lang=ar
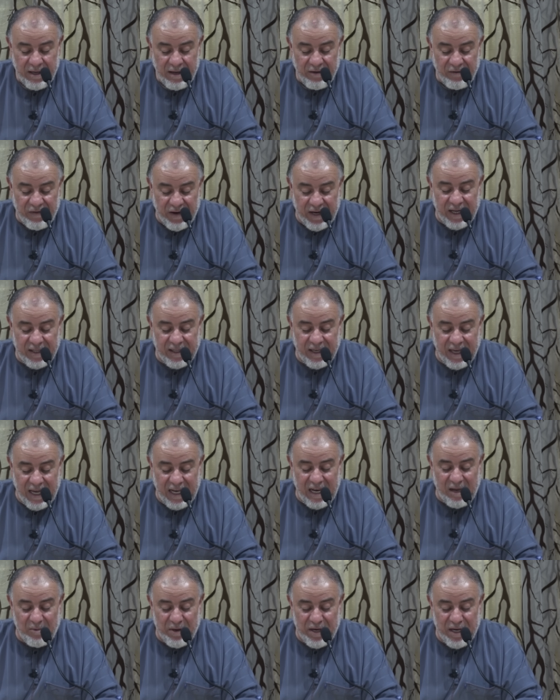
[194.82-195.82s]
فقد
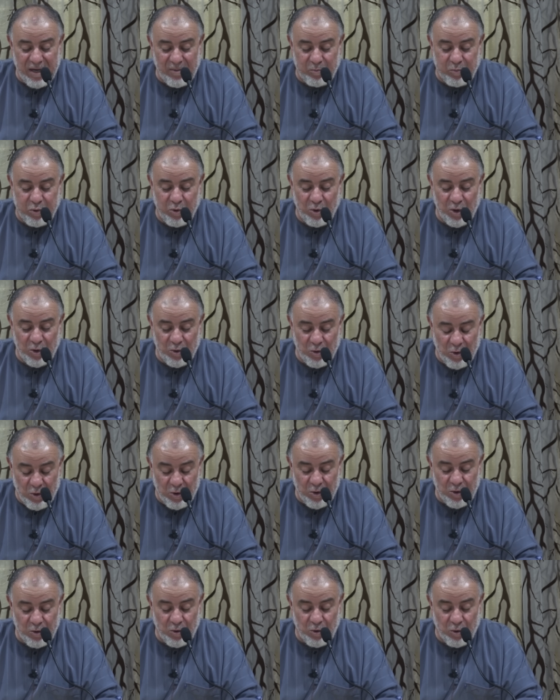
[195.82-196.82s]
غلب
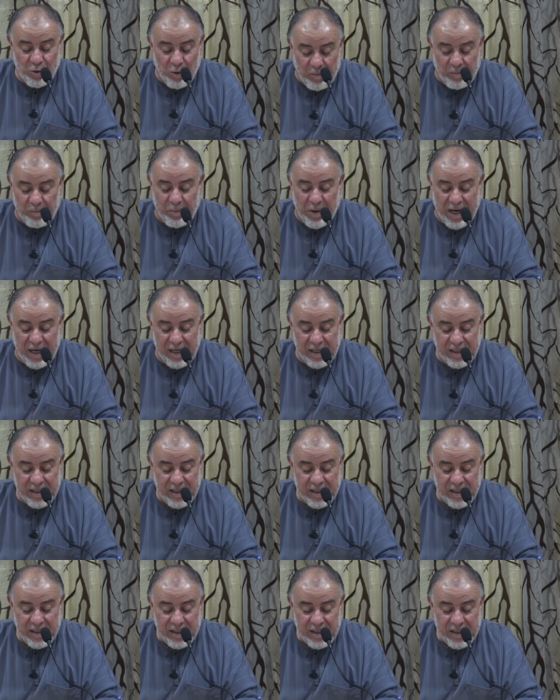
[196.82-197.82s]
نابليون اوروبا
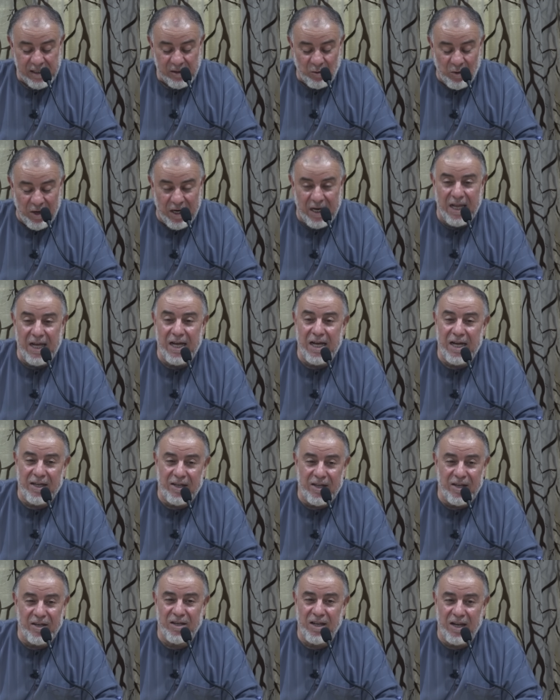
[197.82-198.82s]

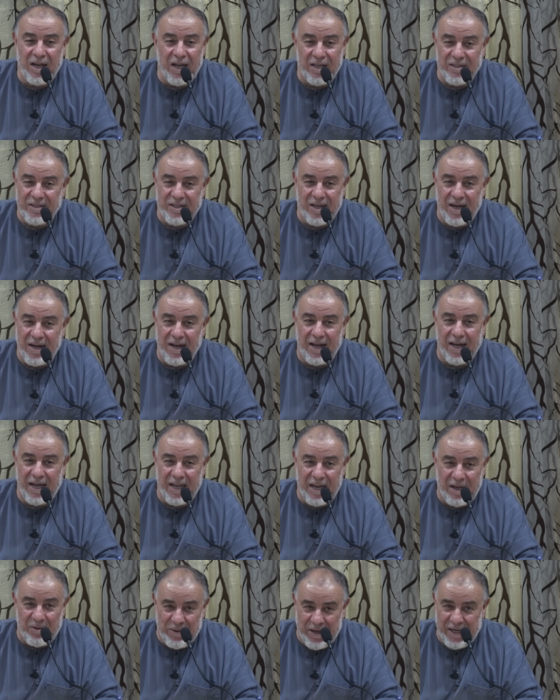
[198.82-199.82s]
ولكن الازهر
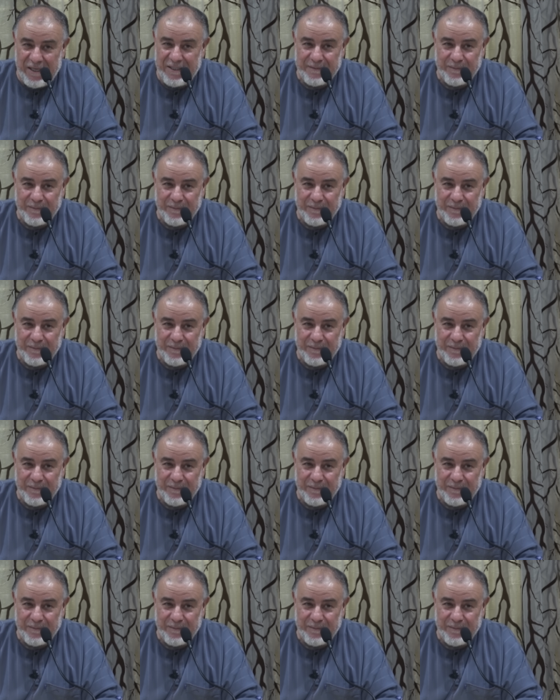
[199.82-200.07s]
غلبه